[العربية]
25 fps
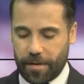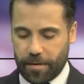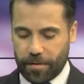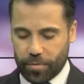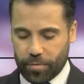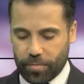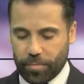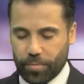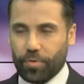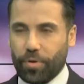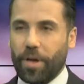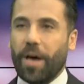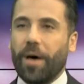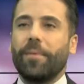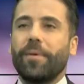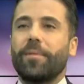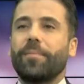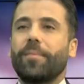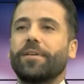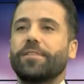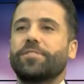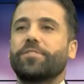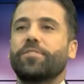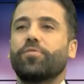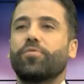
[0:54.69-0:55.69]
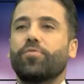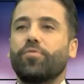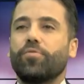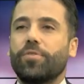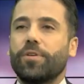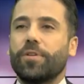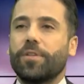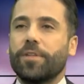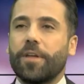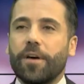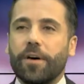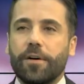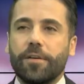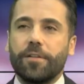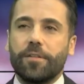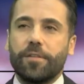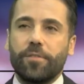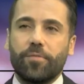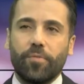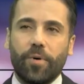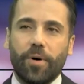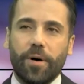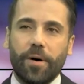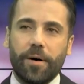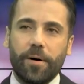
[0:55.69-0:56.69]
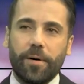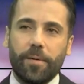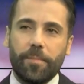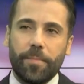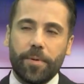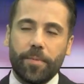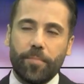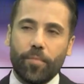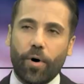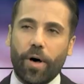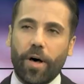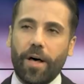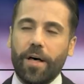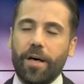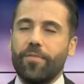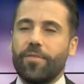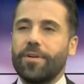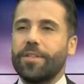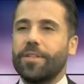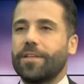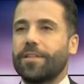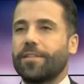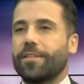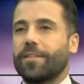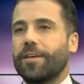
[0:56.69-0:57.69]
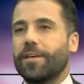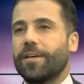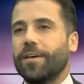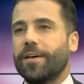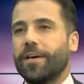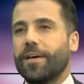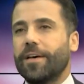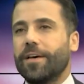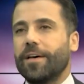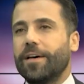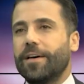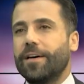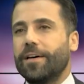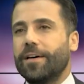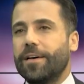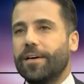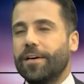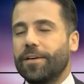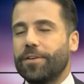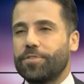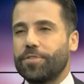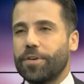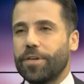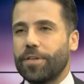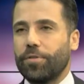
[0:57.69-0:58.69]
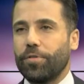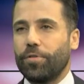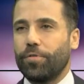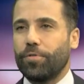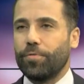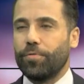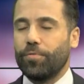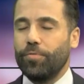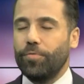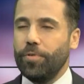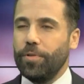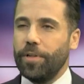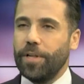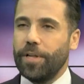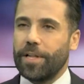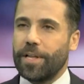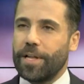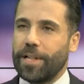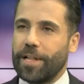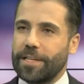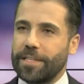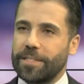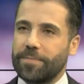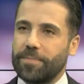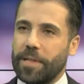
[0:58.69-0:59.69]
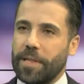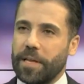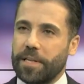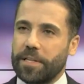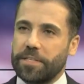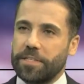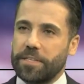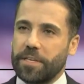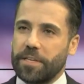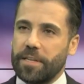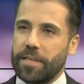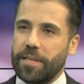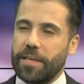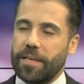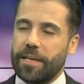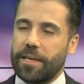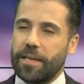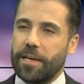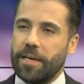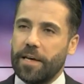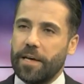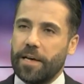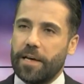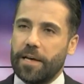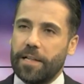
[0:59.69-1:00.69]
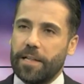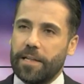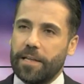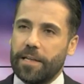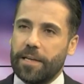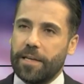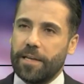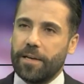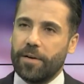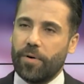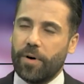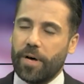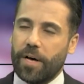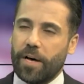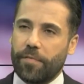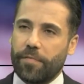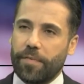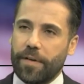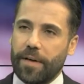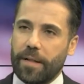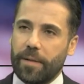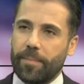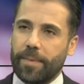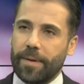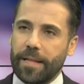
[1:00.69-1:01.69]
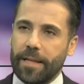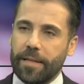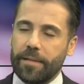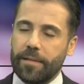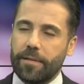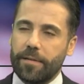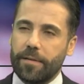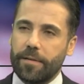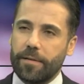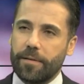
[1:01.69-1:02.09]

شو بده يعمل مع صندوق النقد وبمحاولة آه، إيجاد حلول للأزمة الاقتصادية اللي واقع فيها البلد